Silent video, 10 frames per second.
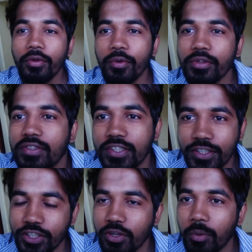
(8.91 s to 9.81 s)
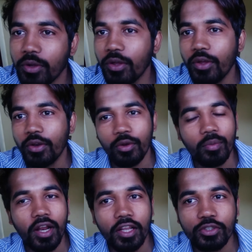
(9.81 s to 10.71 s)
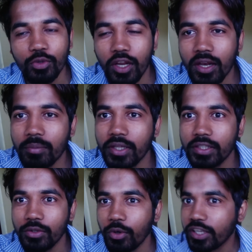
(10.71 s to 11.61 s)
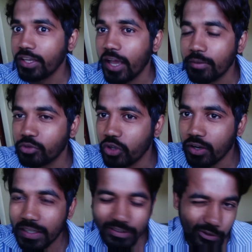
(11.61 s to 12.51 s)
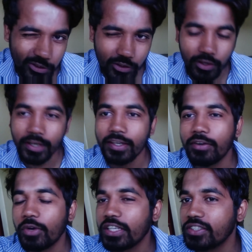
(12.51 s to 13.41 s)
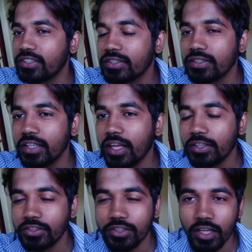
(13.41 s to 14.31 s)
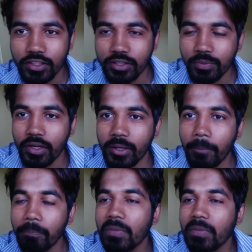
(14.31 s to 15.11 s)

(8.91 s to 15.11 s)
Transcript: எவ்ரிவன் திஸ் இஸ் ராங் ரொம்ப நாளாச்சு உங்களை எல்லாம் பார்த்து ஓகே ஐம் சாரி கொஞ்சம் லைட்டாக வாய்ஸ் இதாக இருந்துச்சுன்னா அட்ஜஸ்ட் பண்ணிங்க